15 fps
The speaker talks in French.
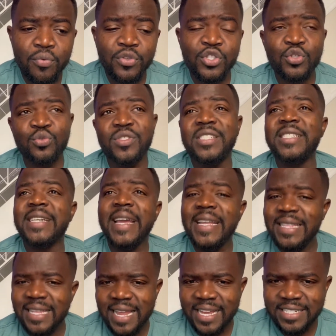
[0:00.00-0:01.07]
soutirer
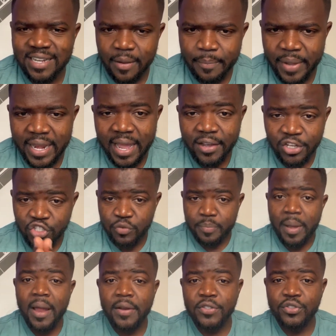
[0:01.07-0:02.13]
de l'argent. Pendant que je
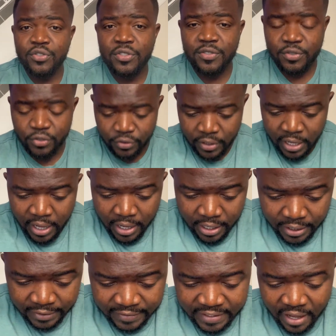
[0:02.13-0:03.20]
parle
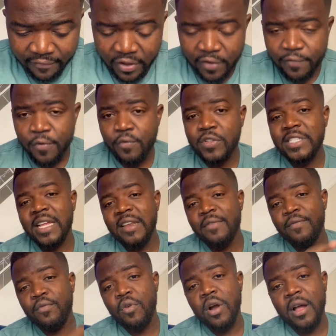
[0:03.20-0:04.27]
ici avec vous, vous allez
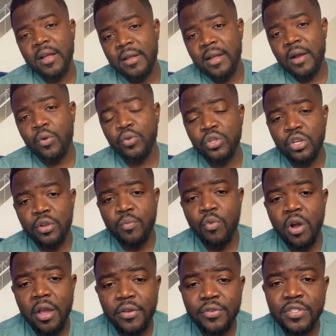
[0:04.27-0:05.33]
voir à côté de
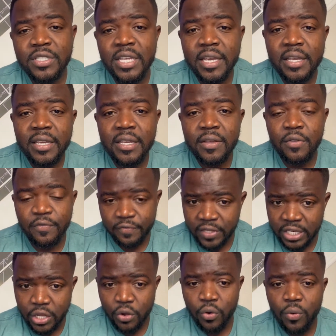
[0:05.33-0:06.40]
moi une série, une
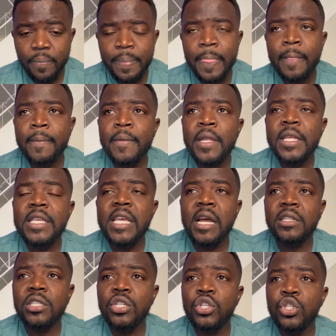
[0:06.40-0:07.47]
vidéo qui est en
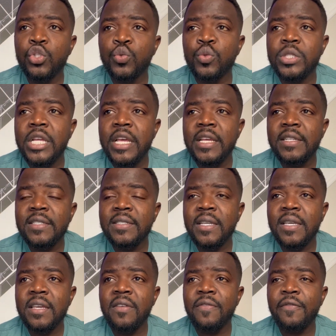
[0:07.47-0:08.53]
train de tourner. C'est
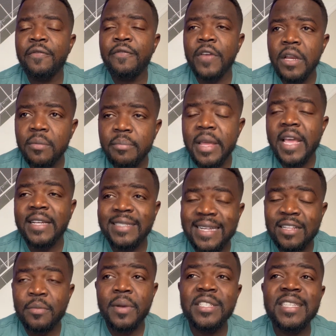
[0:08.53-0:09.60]
qu'ils filment
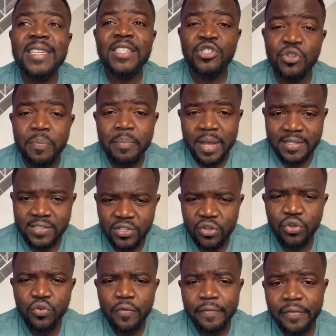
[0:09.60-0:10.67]
exactement ce qui se passe, ce que
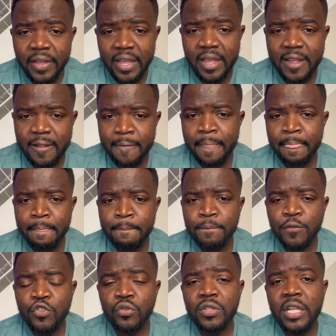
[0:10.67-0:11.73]
nos frères
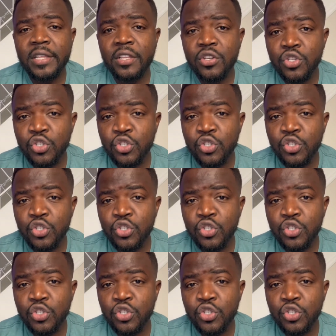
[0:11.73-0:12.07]
sont en train de